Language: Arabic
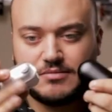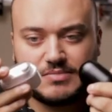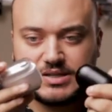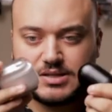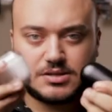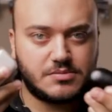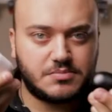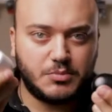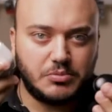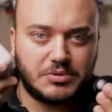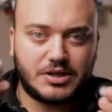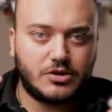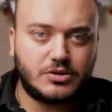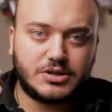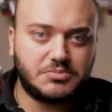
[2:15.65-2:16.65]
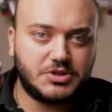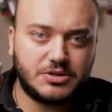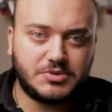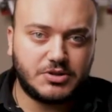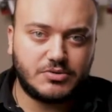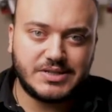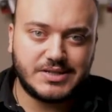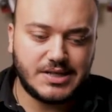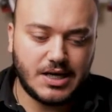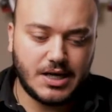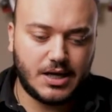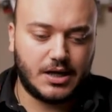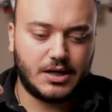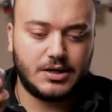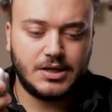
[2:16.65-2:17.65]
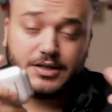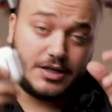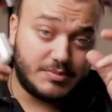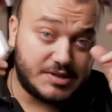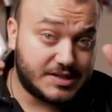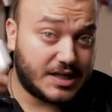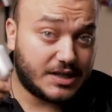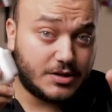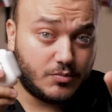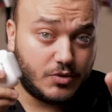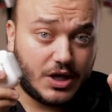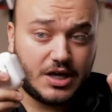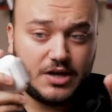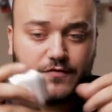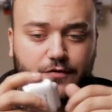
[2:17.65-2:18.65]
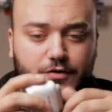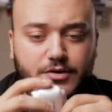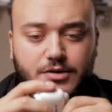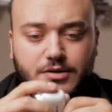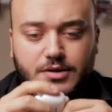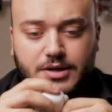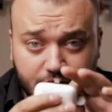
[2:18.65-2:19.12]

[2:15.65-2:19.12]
بس ممكن احطها بجيبتي وانساها اللي بيستخدم الايفون